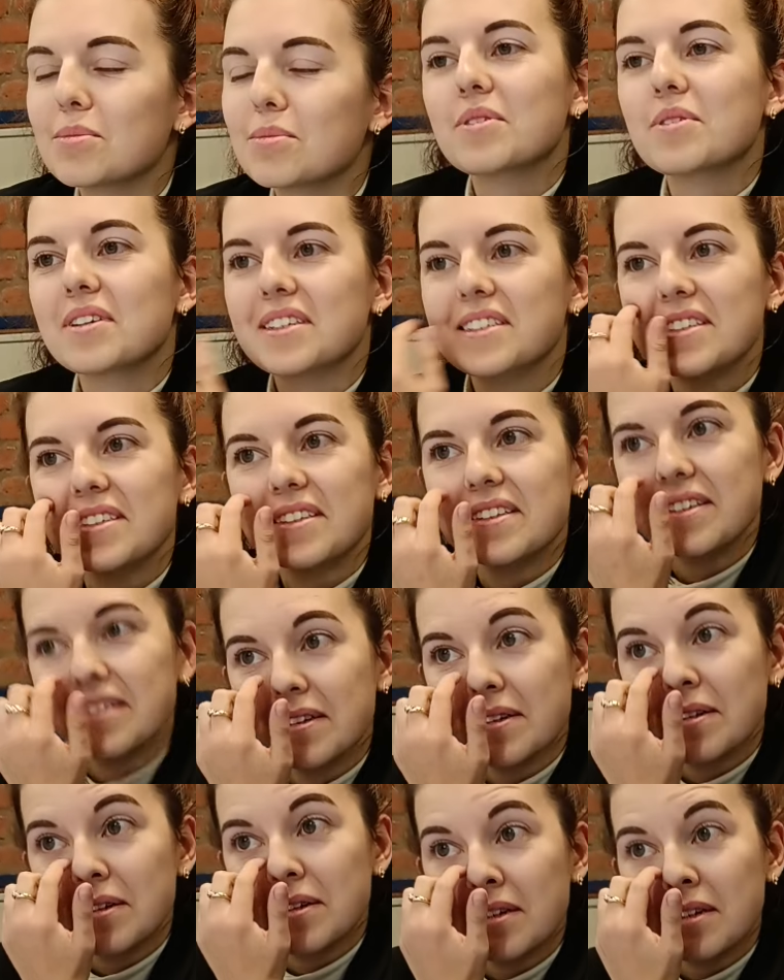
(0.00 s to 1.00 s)
вы знаете,
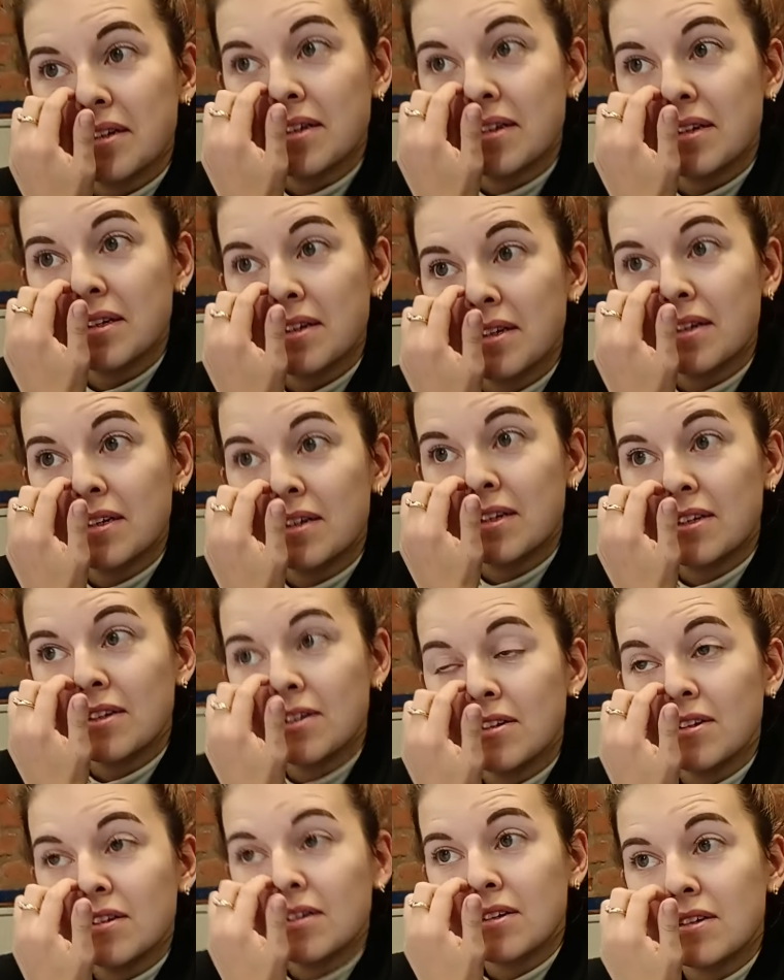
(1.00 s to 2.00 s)
пока мне не позвонят
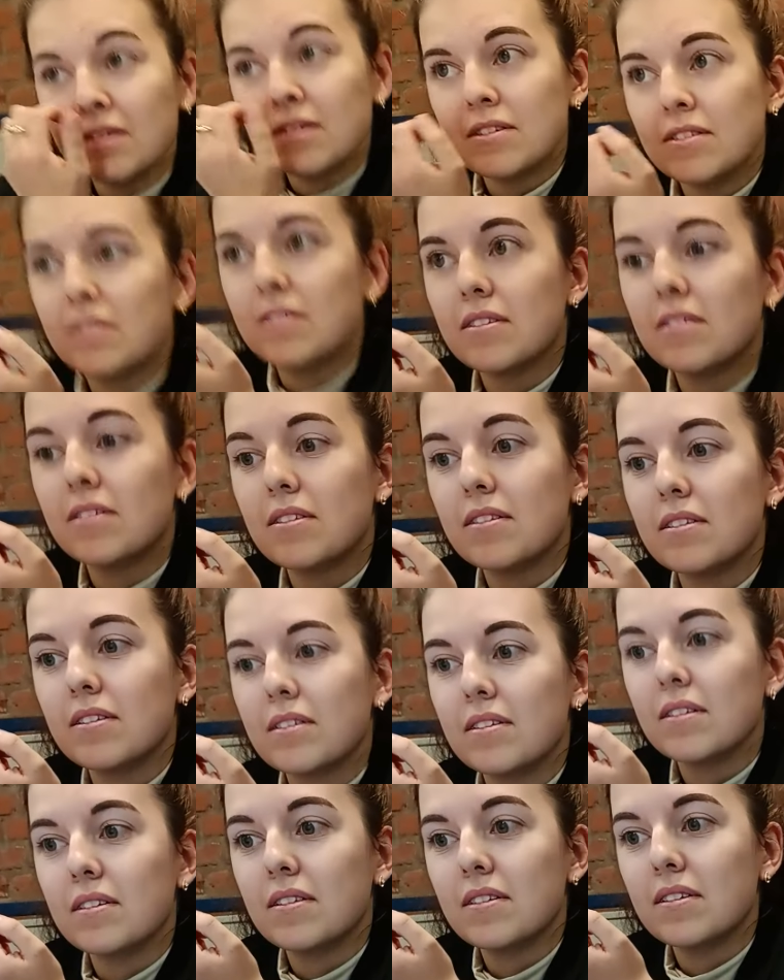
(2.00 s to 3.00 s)
и не скажут, что я
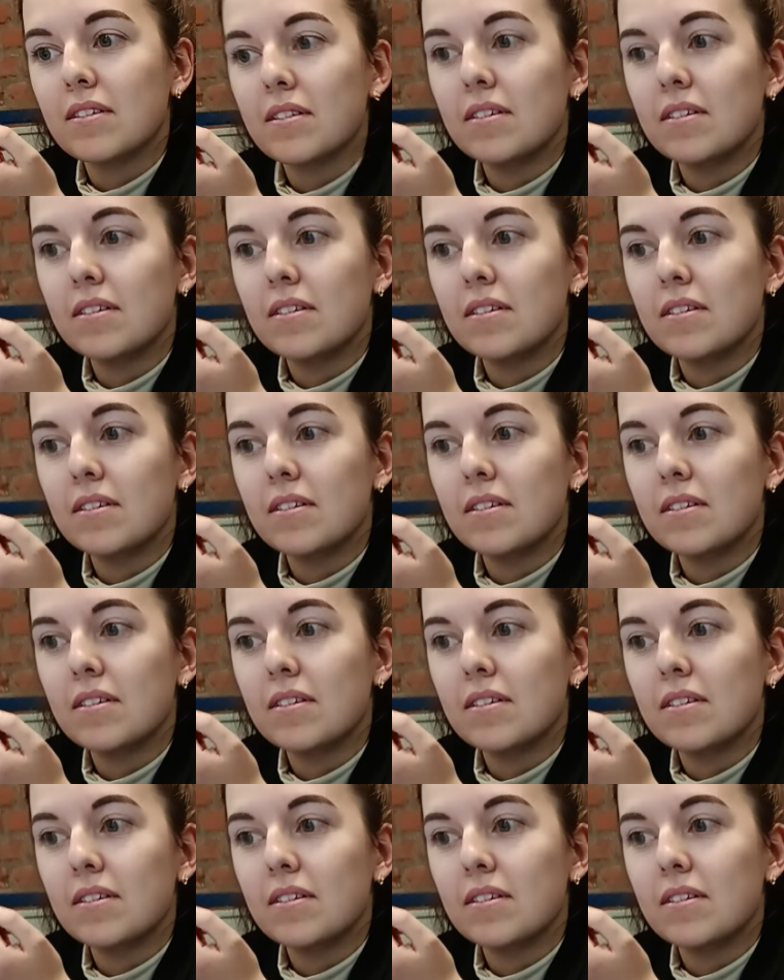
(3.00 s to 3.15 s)
могу